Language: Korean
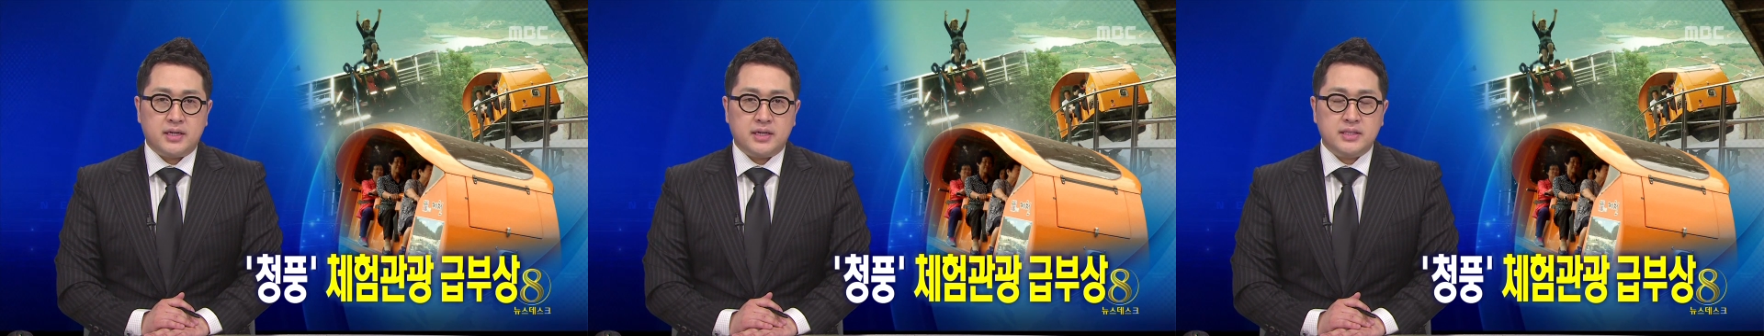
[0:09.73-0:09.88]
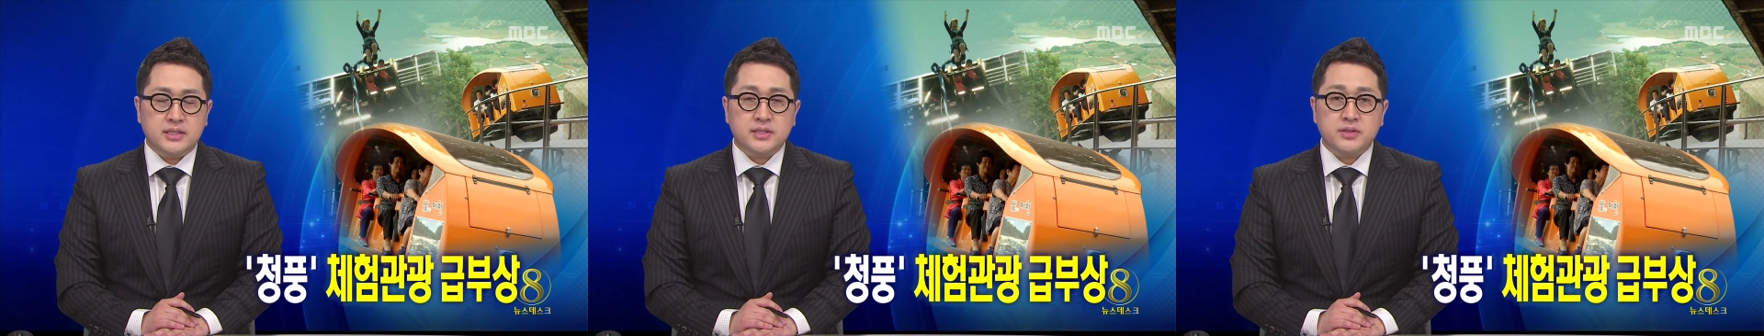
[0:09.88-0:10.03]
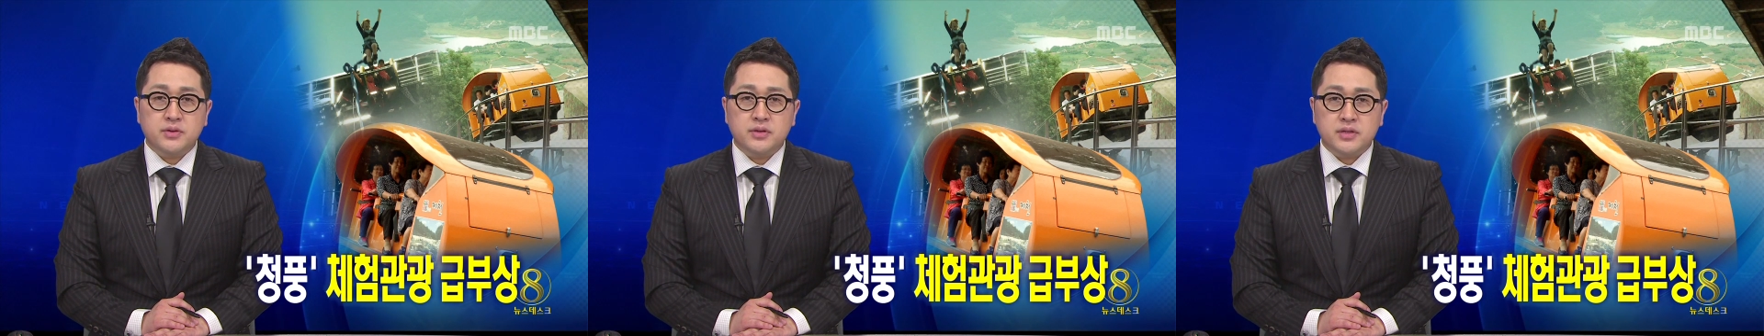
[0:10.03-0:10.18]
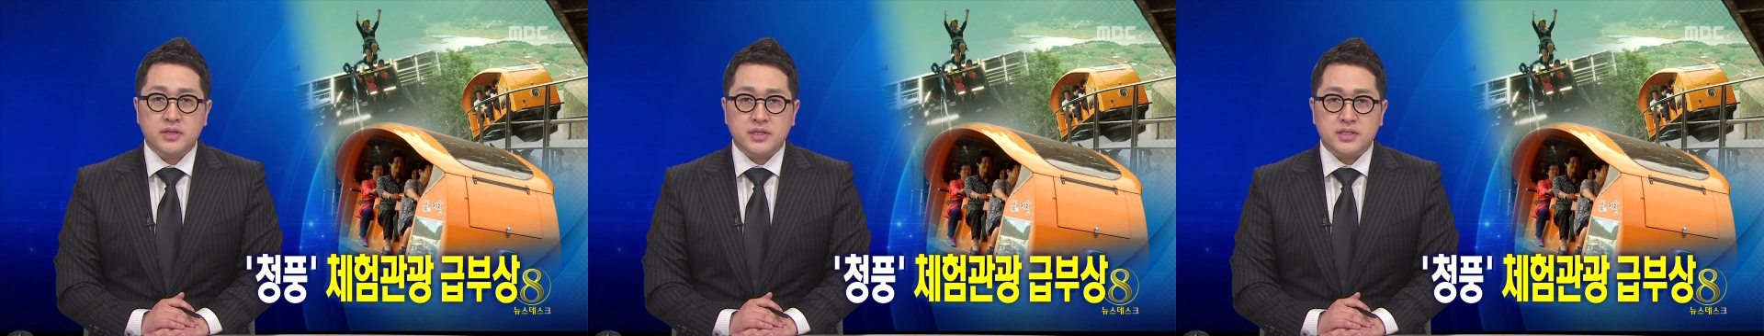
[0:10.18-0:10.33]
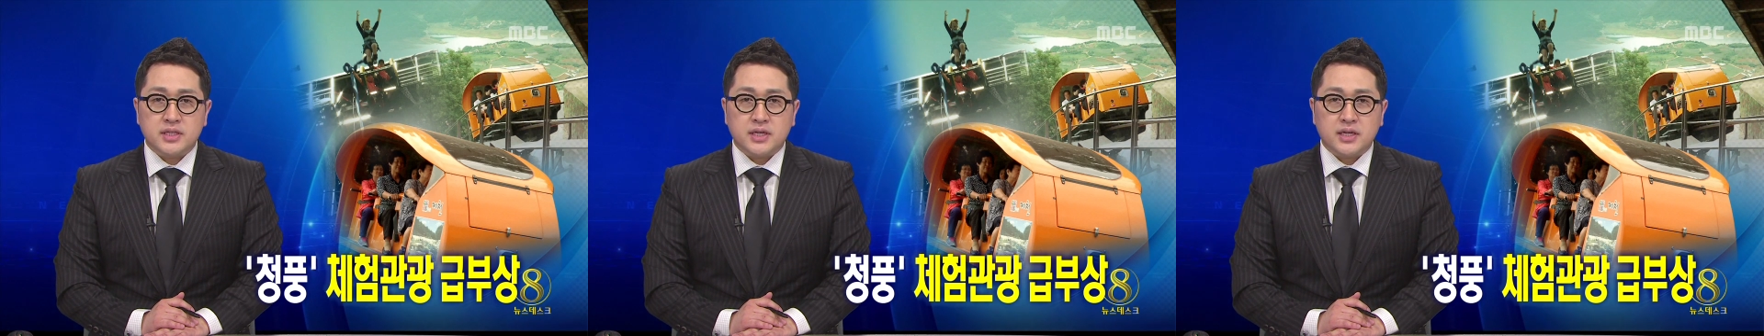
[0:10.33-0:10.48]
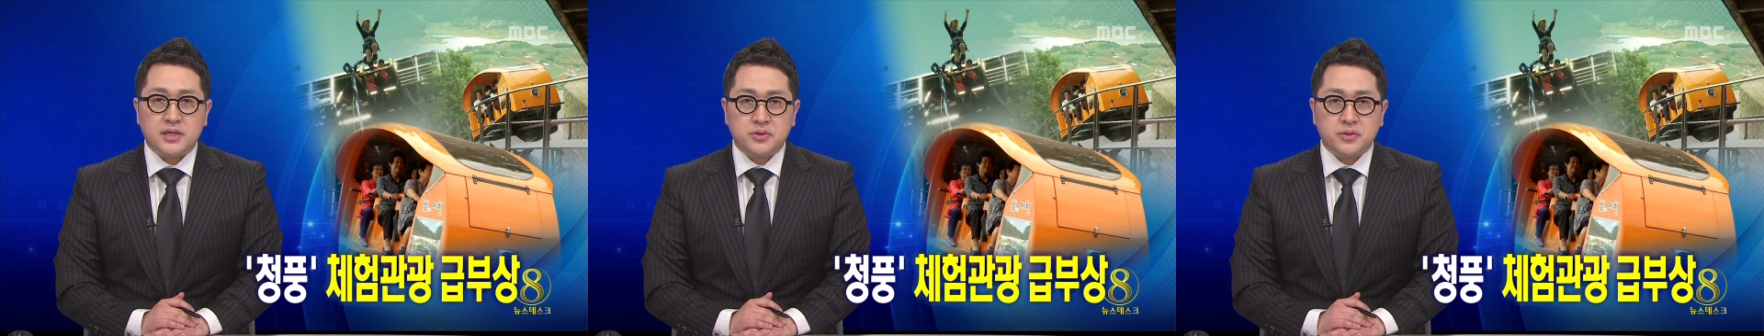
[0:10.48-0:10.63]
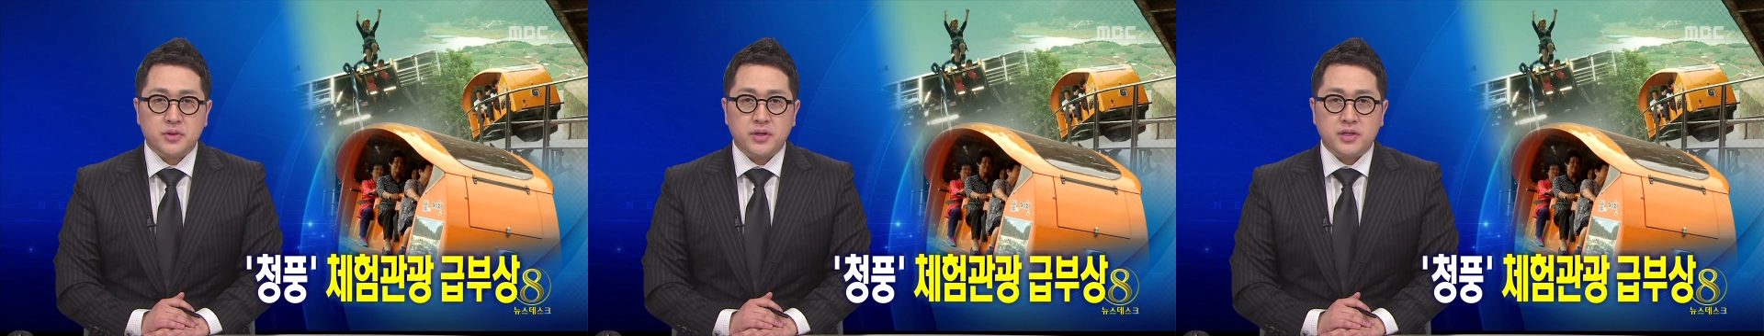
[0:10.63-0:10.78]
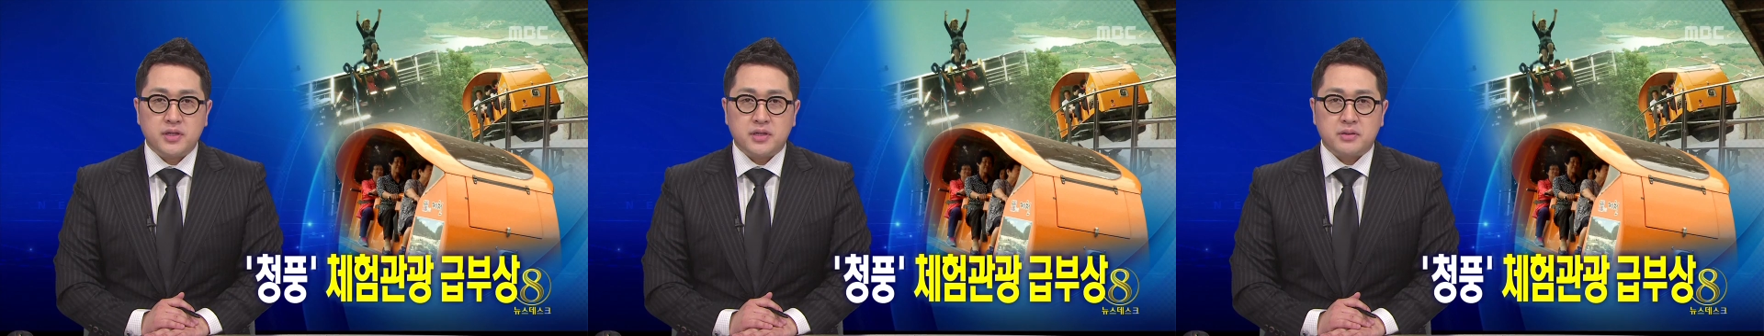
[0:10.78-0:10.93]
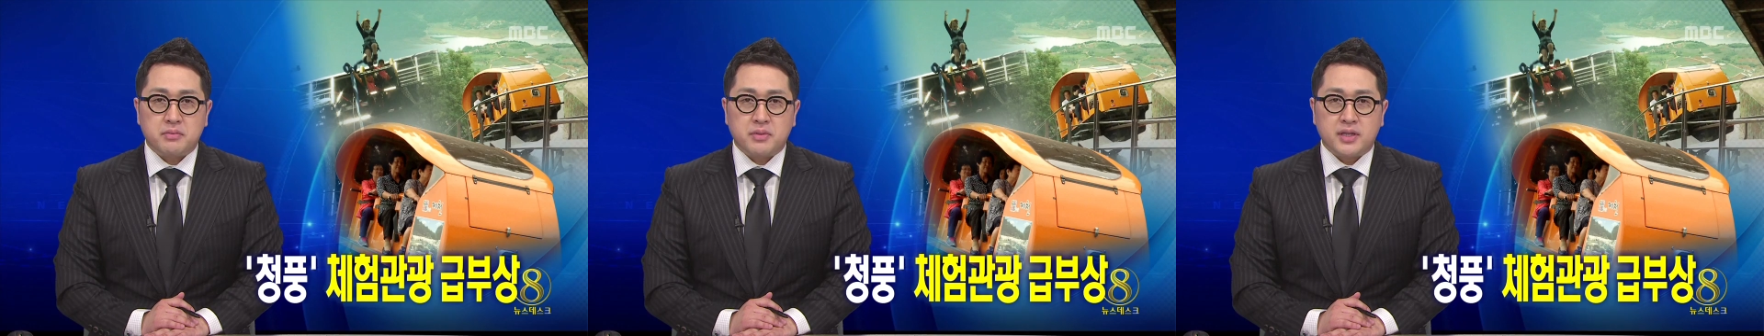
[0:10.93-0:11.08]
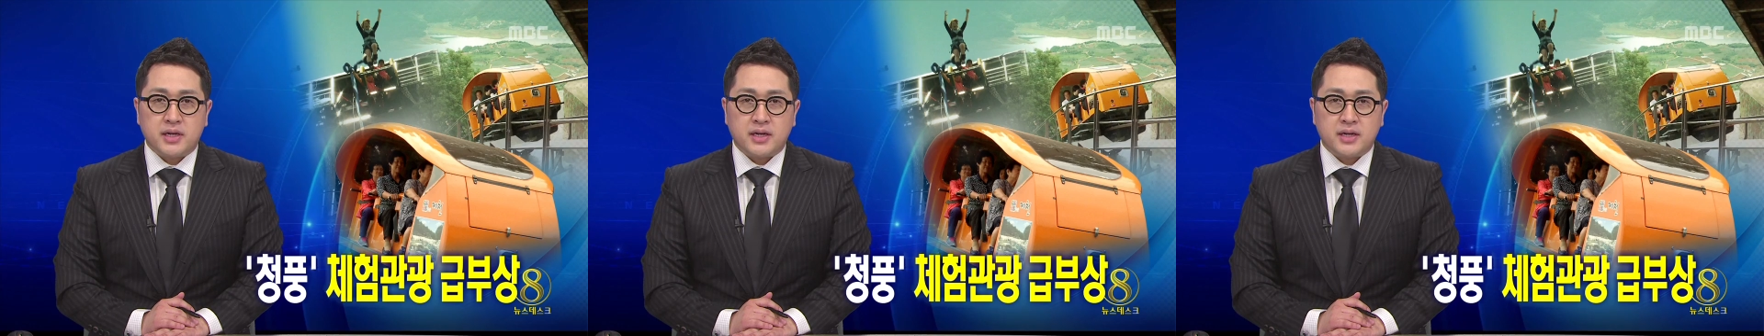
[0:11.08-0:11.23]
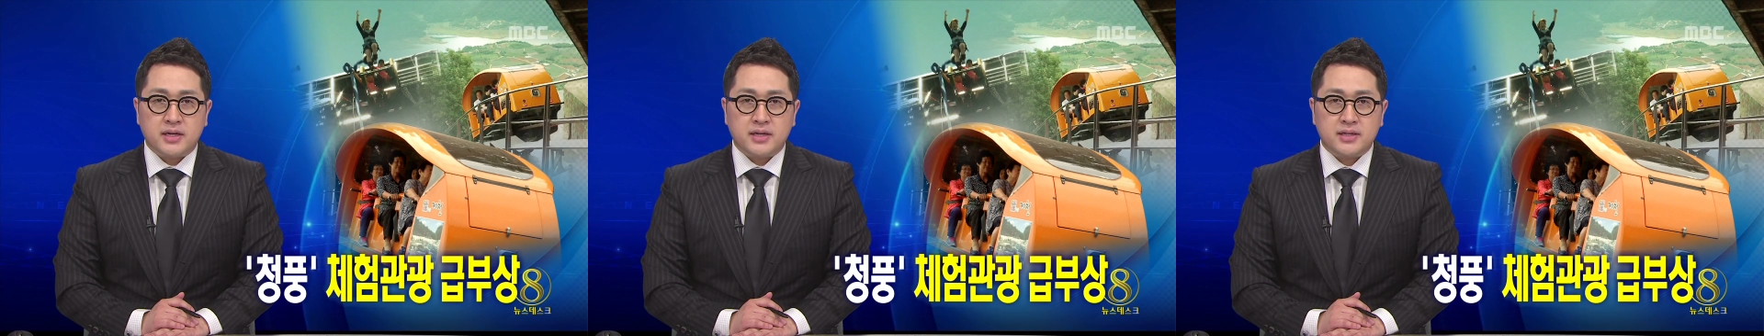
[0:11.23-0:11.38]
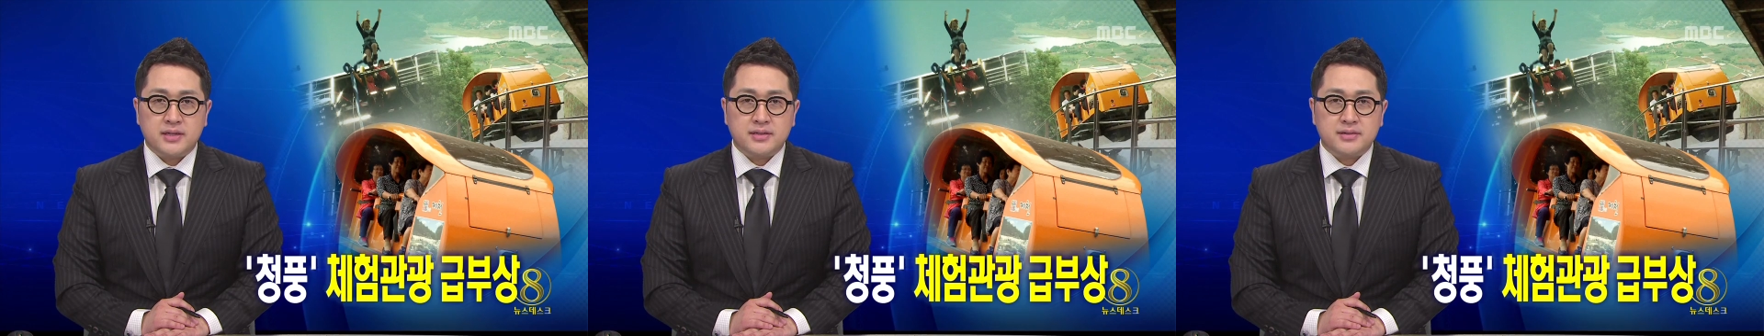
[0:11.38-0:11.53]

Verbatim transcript: 한승원 기자가 소개해드립니다.